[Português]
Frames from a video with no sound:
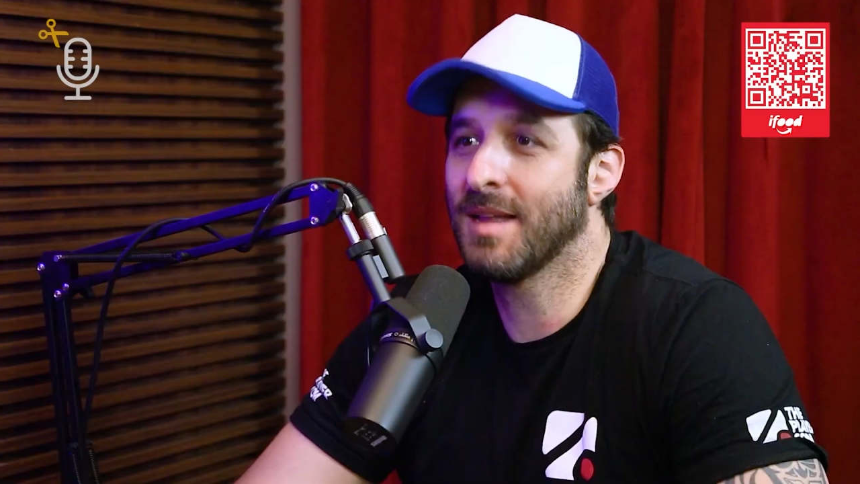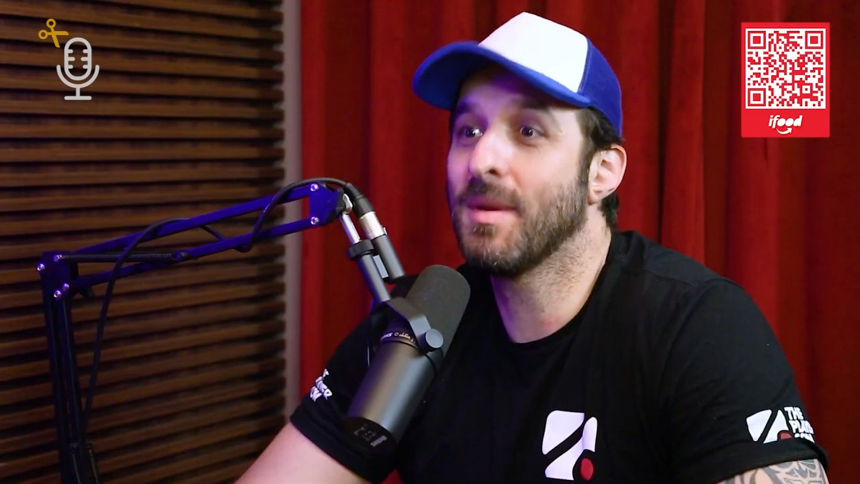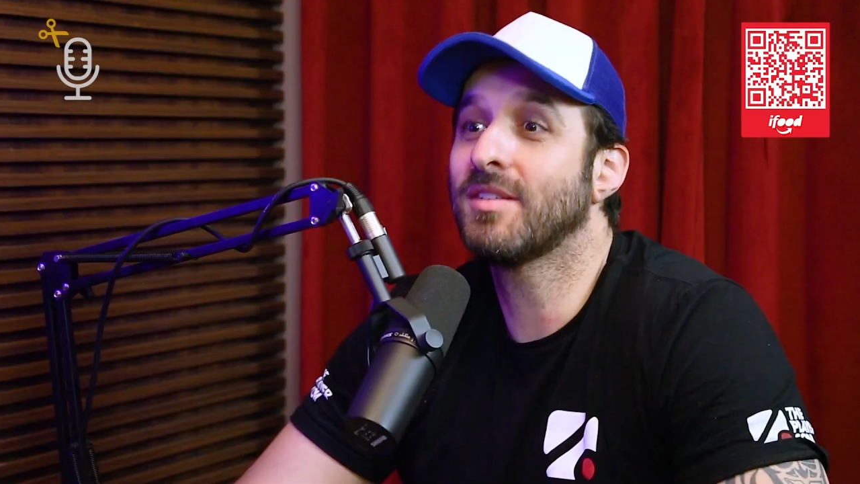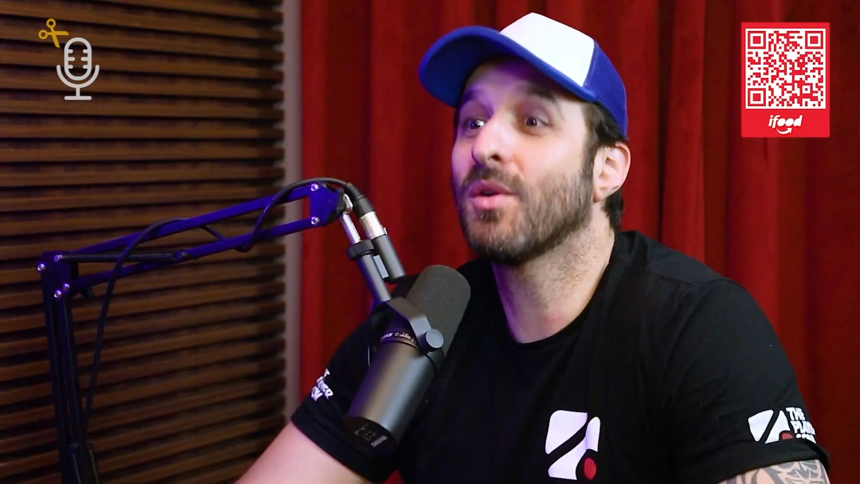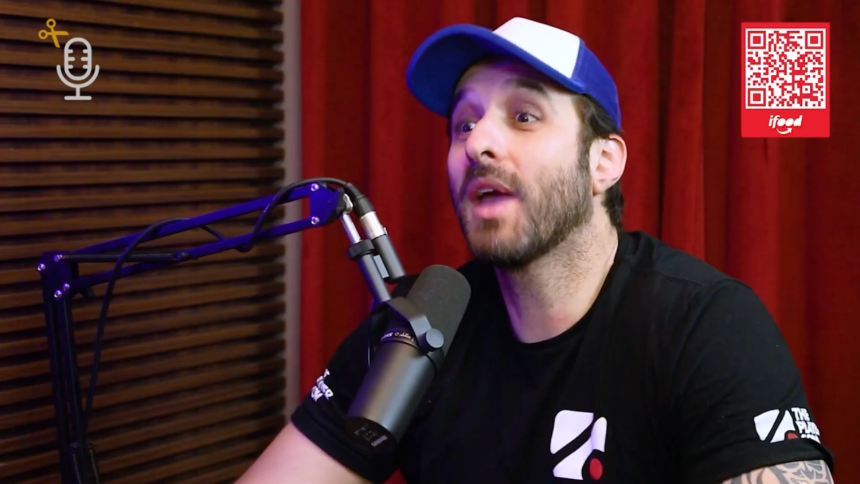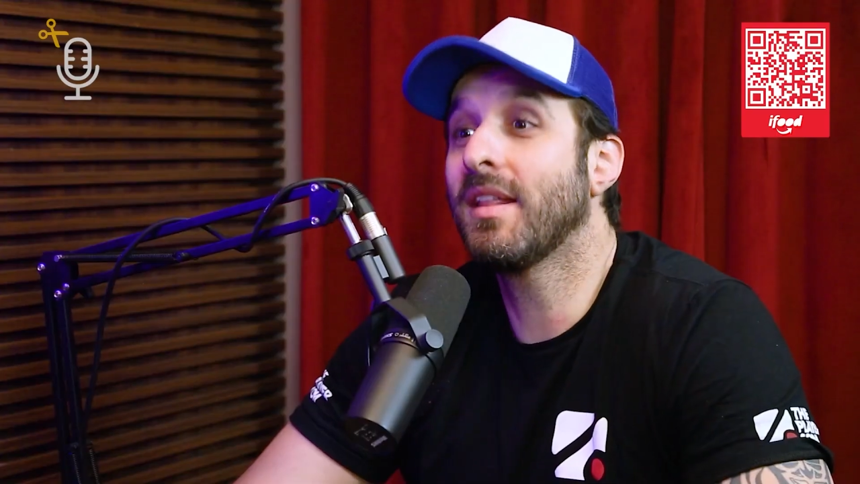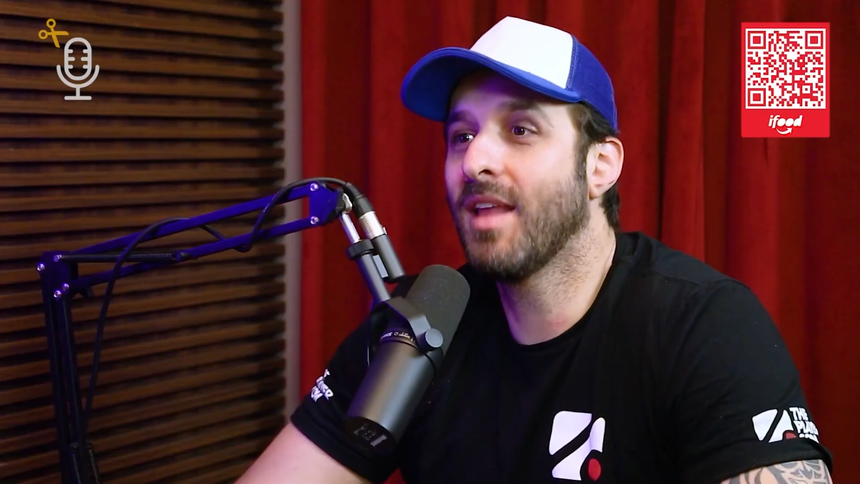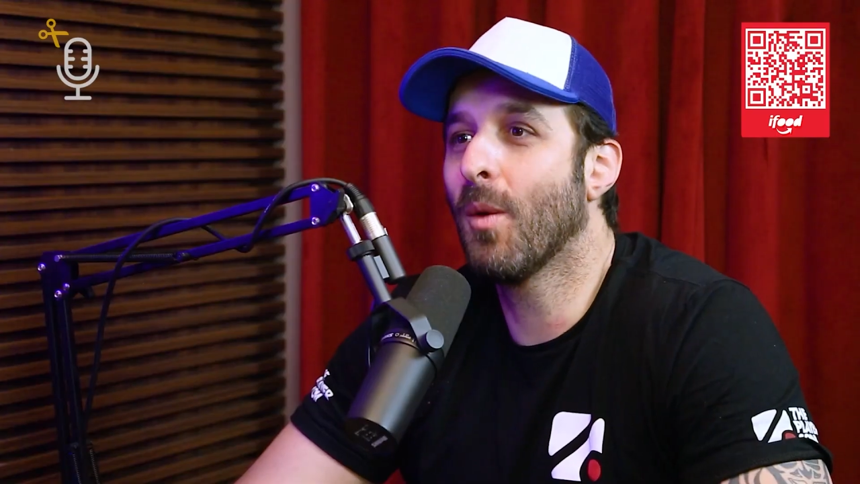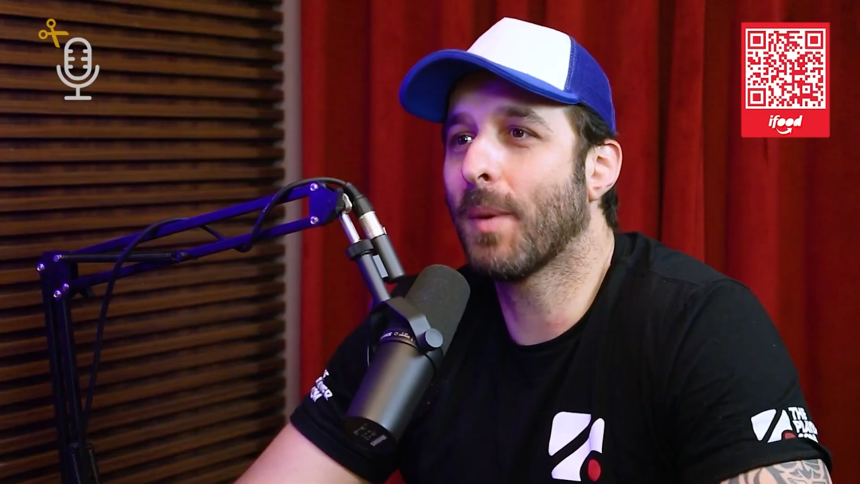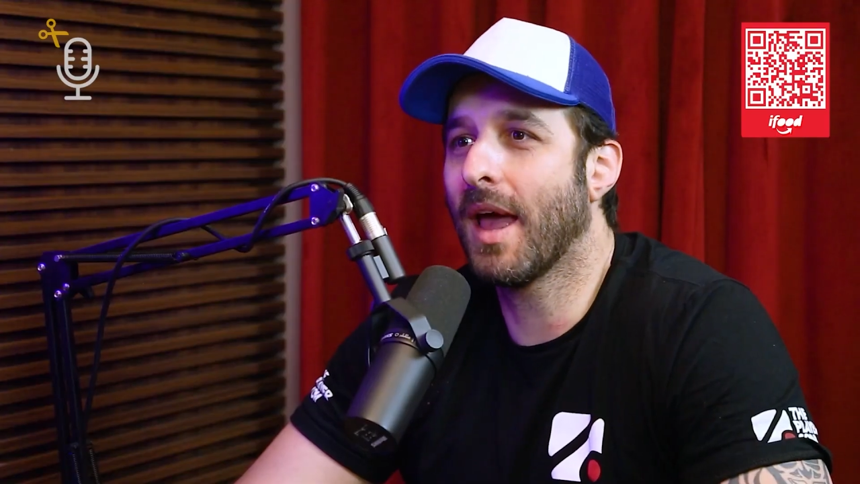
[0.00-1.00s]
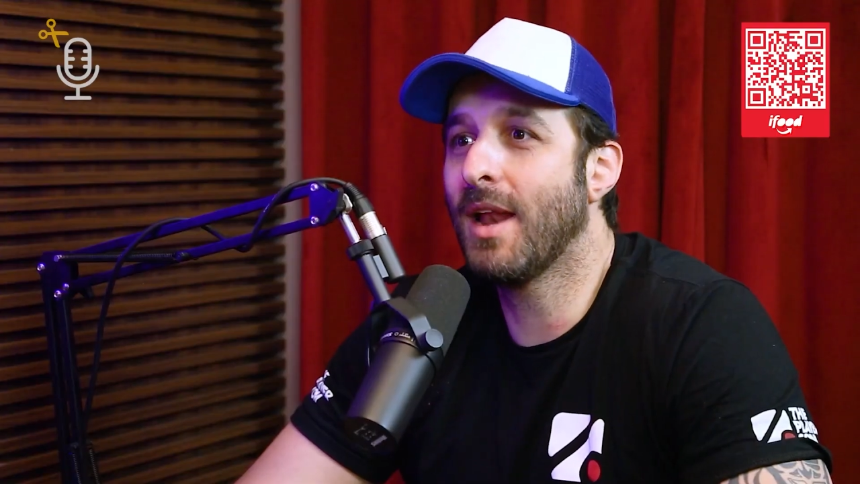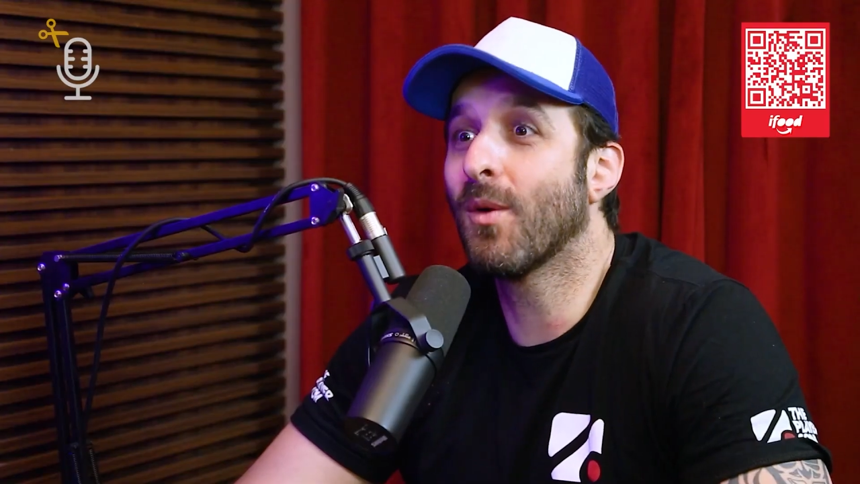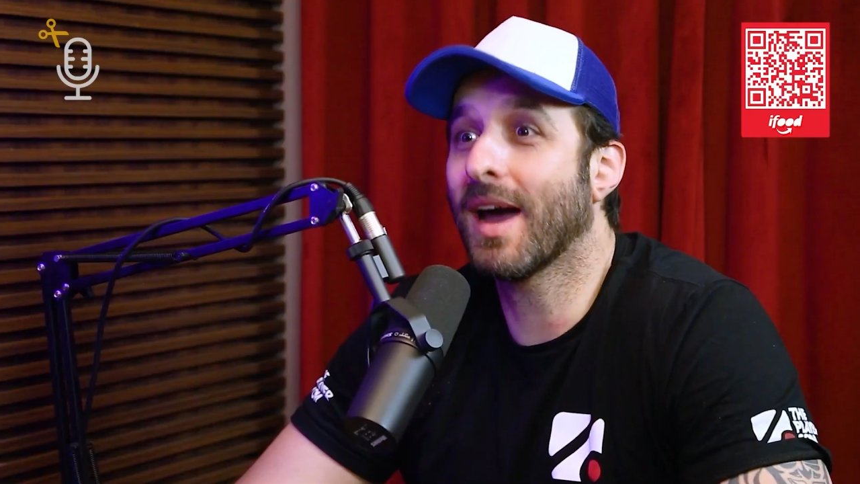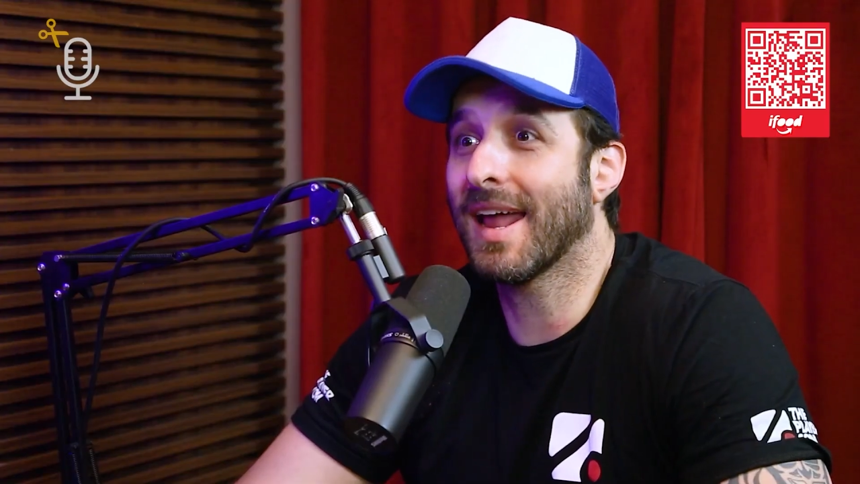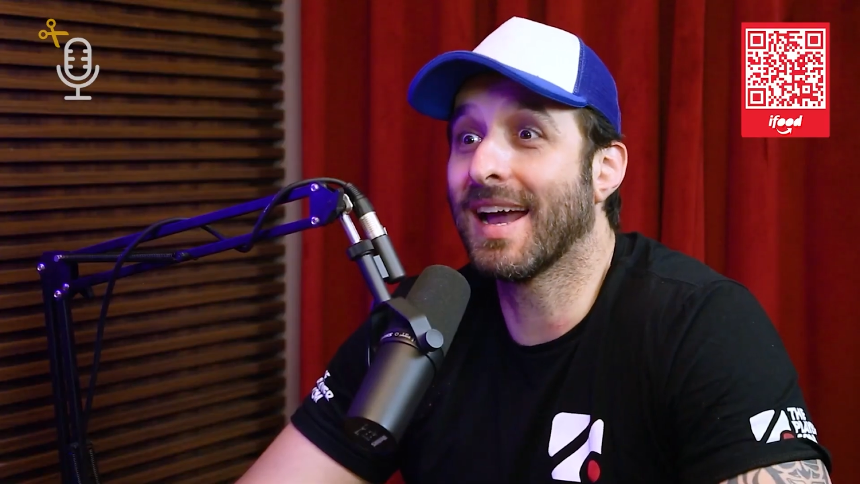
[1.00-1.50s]
Ainda mais se alguém deu para ele,
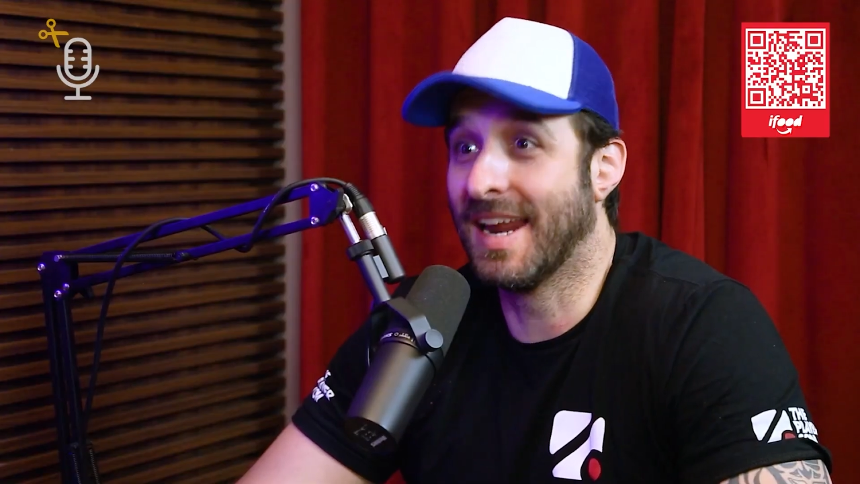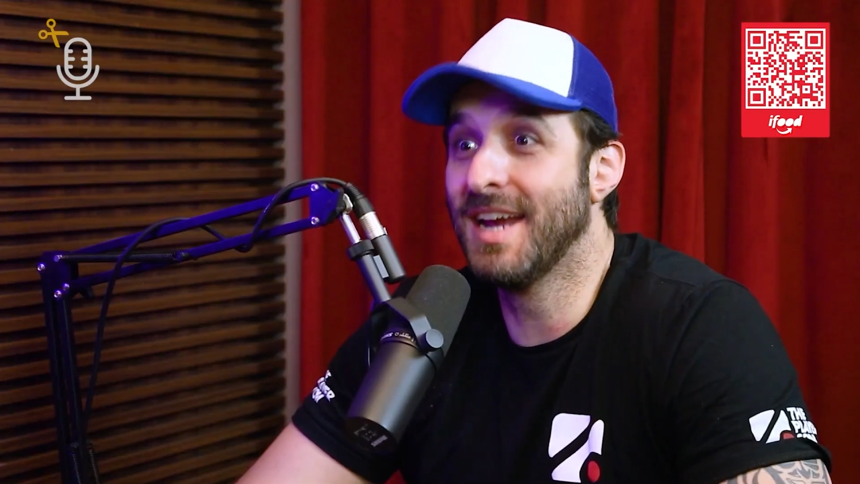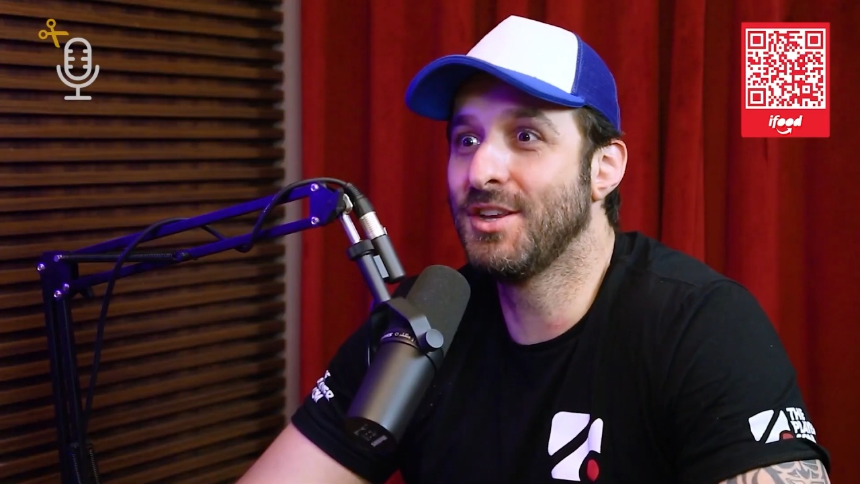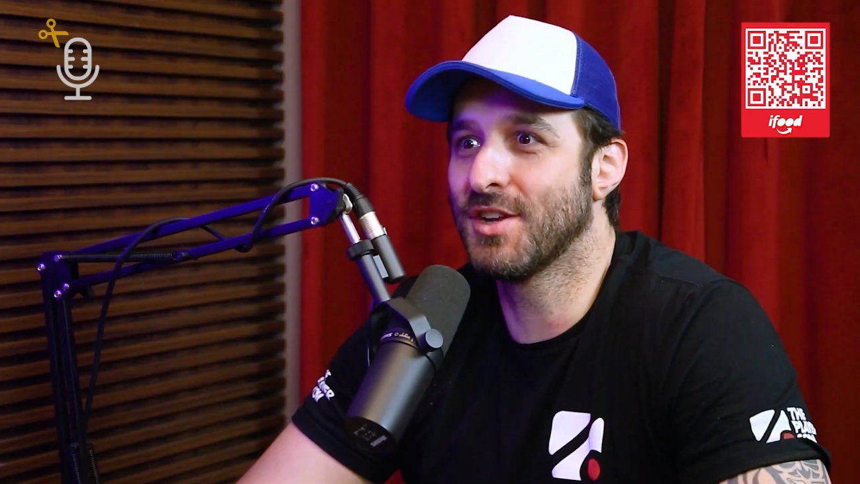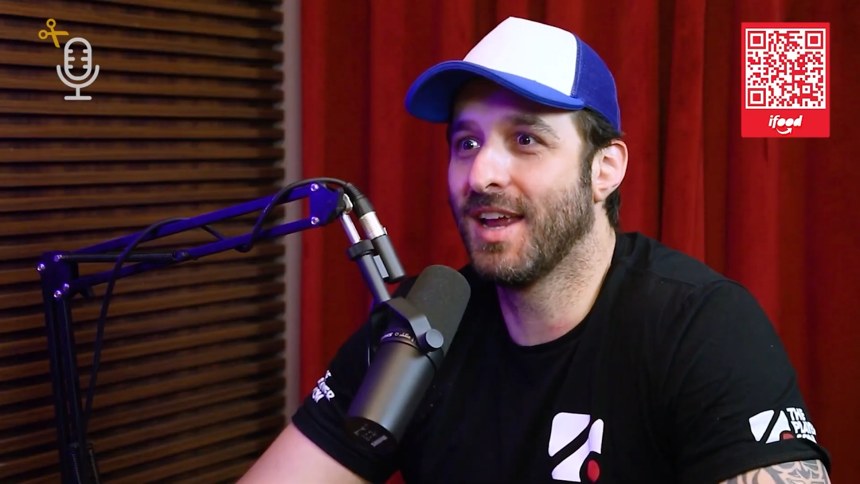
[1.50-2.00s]
é um cara grande.